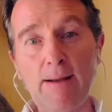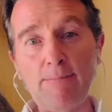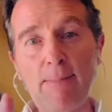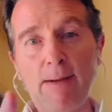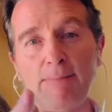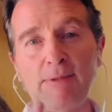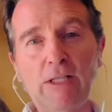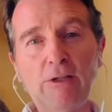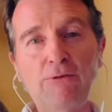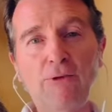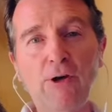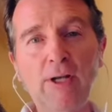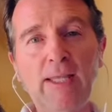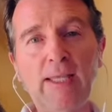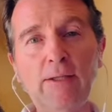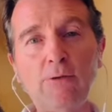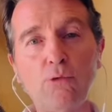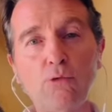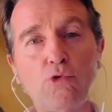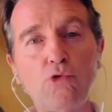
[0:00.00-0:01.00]
Ma petite
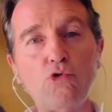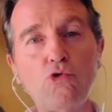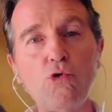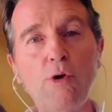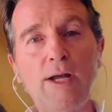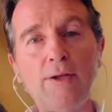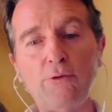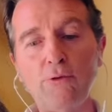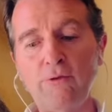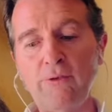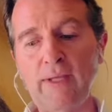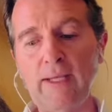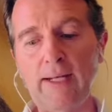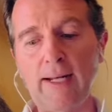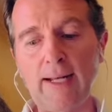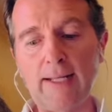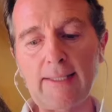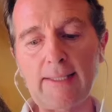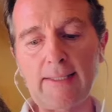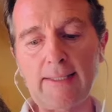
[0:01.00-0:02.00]
folie, donc toujours à
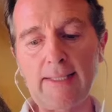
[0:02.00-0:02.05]
Deauville,